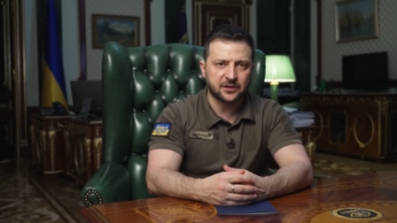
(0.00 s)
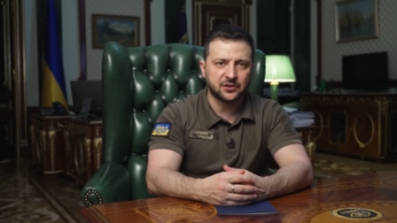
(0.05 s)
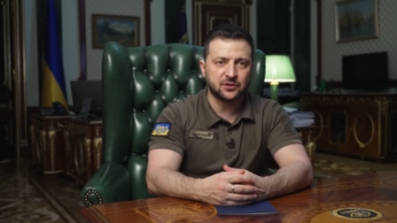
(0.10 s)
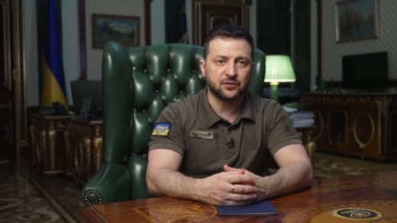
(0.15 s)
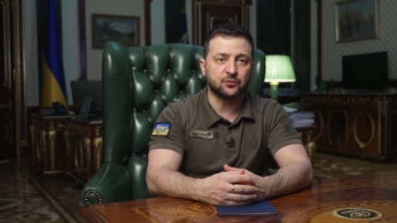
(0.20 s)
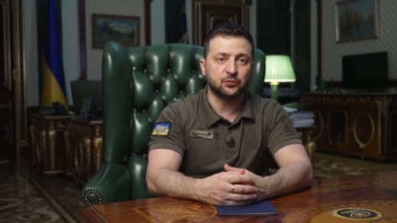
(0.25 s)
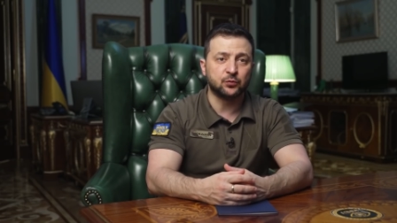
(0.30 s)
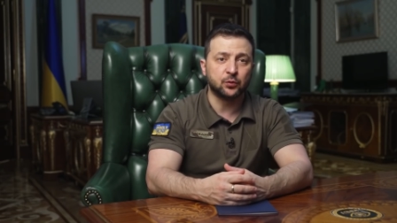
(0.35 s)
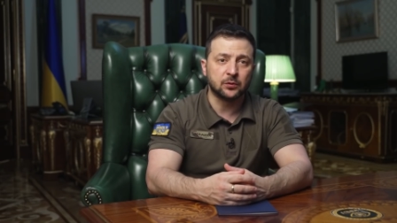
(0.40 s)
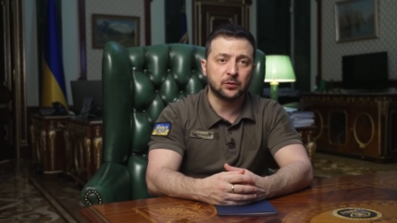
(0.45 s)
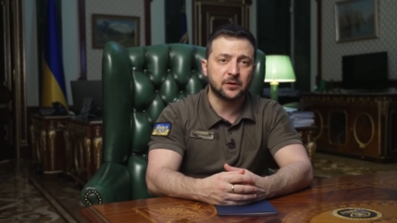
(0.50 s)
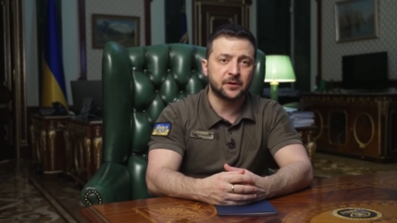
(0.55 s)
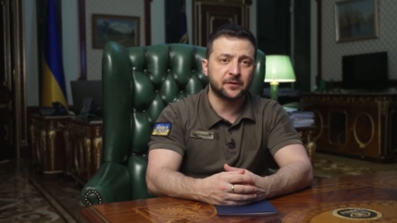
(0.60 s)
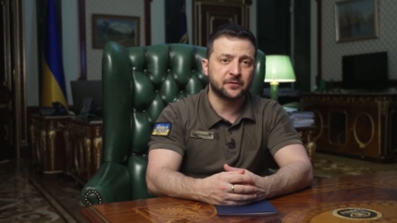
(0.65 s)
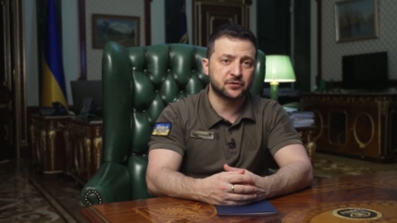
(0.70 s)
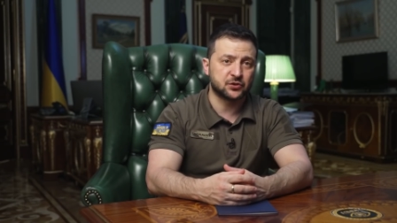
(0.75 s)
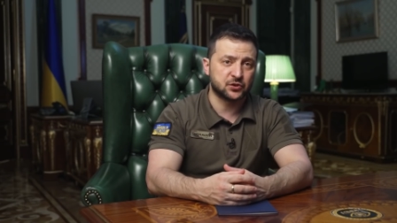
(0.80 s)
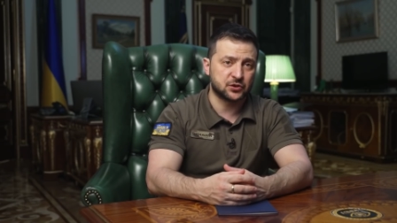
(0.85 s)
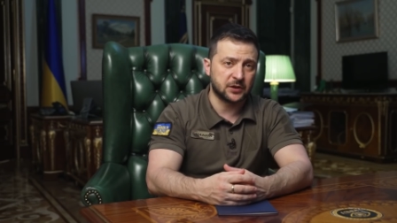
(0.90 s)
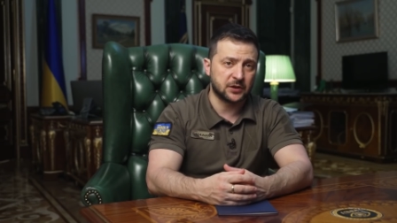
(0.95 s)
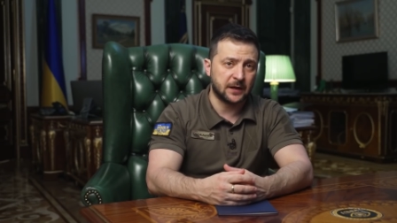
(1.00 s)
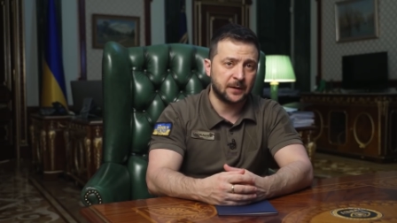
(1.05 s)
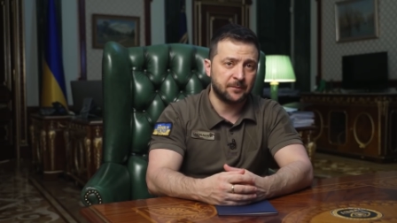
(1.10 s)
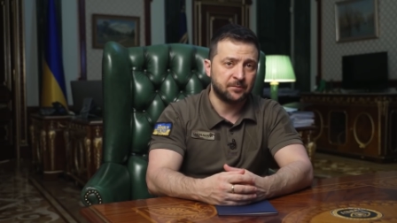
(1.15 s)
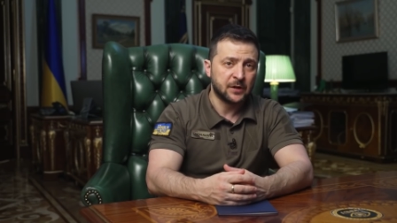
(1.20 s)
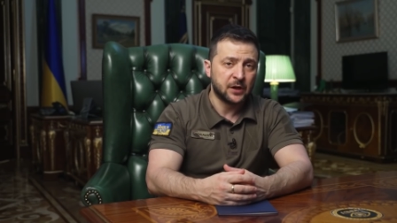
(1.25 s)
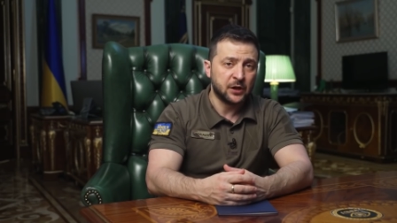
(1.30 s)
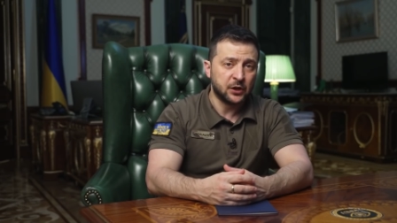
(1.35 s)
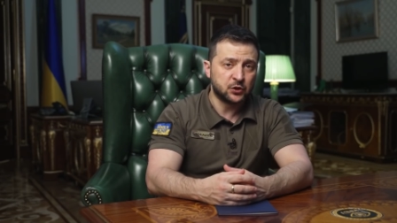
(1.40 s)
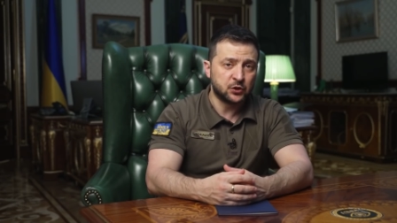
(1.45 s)
chiến đấu và giành chiến
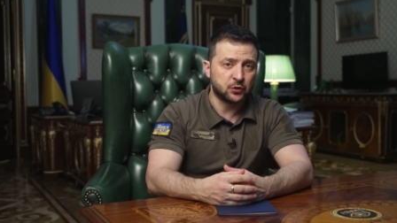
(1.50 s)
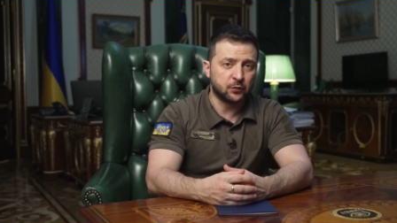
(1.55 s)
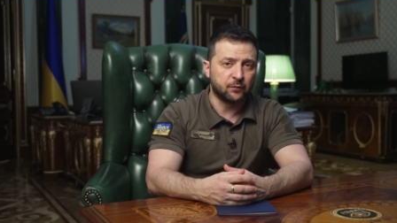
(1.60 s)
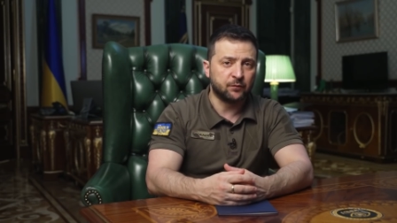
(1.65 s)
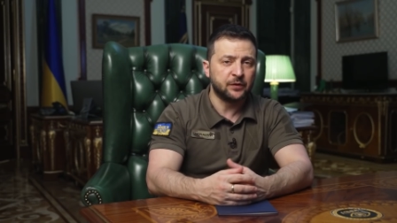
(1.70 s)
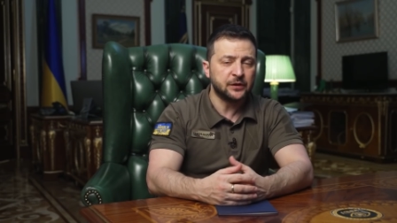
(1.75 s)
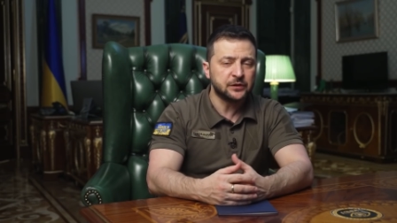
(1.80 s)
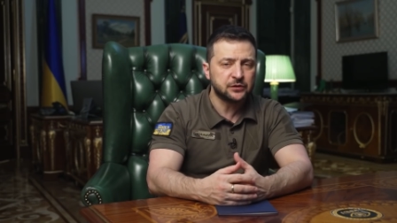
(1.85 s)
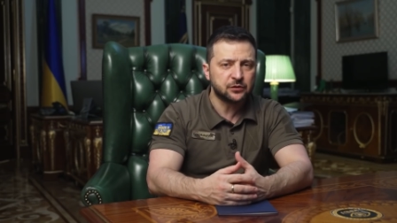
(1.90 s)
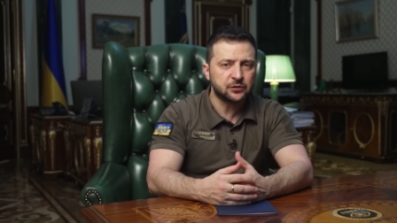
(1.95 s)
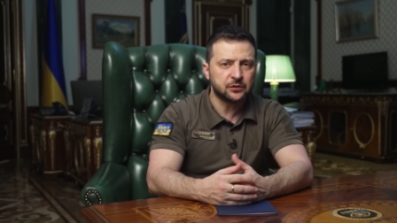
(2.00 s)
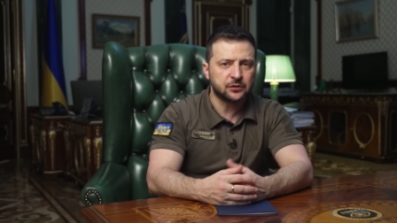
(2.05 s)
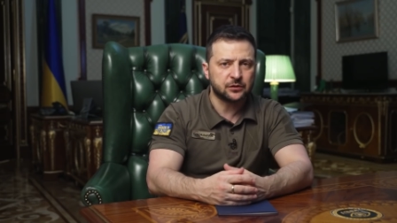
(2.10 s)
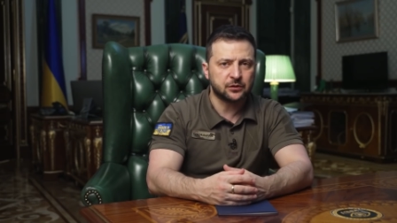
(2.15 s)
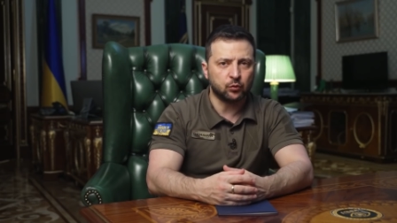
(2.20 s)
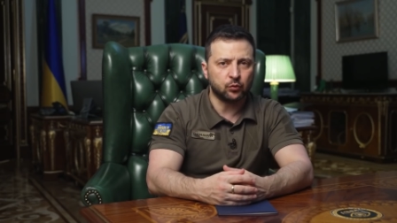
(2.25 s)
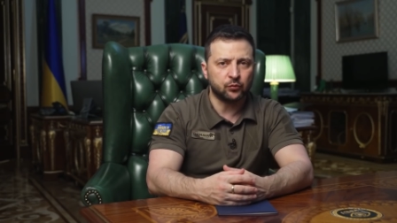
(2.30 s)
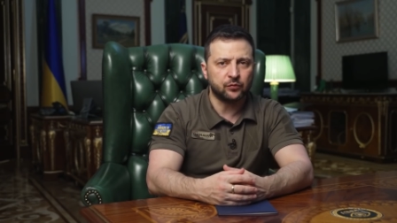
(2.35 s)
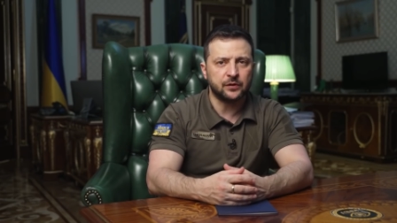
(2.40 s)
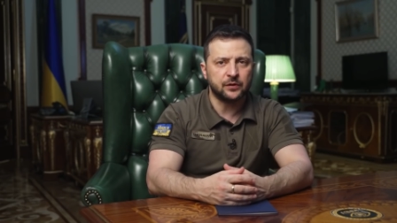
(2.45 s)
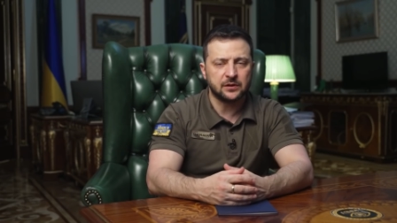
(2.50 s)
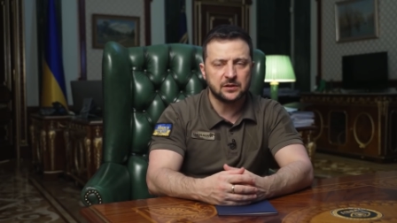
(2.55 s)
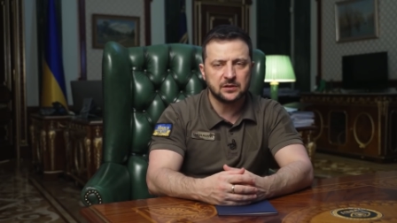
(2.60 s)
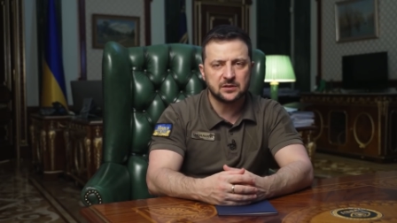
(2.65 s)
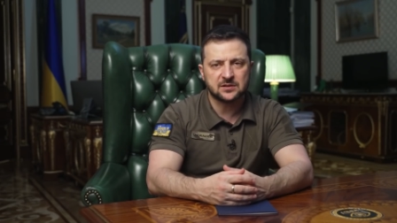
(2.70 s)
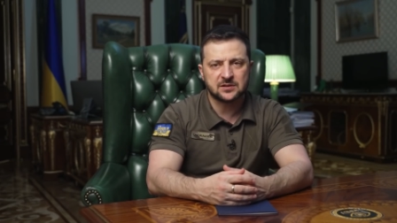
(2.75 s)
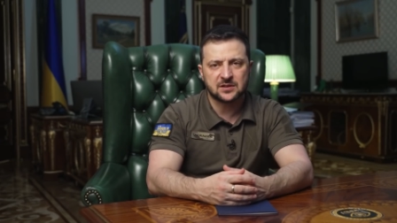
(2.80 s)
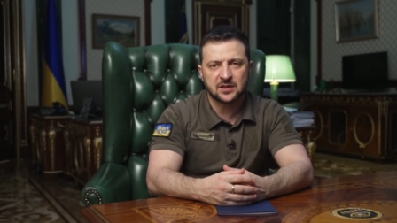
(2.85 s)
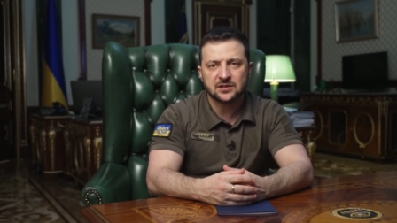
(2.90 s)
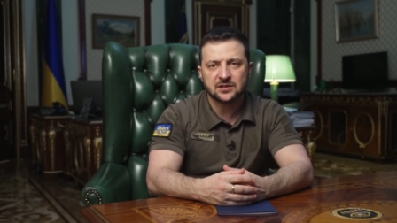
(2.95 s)
thắng, giải phóng đất
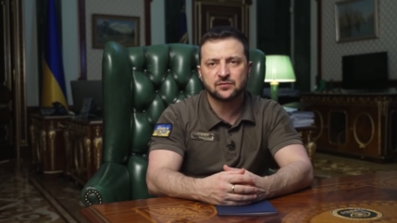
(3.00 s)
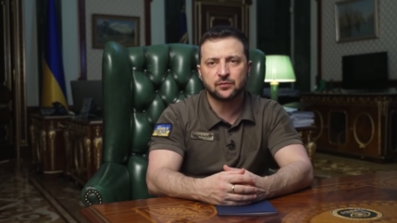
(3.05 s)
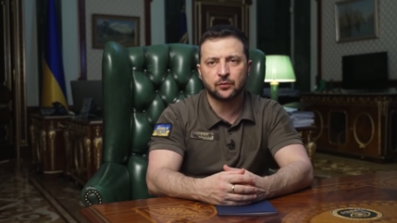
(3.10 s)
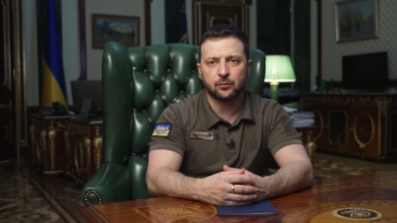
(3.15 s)
đai và người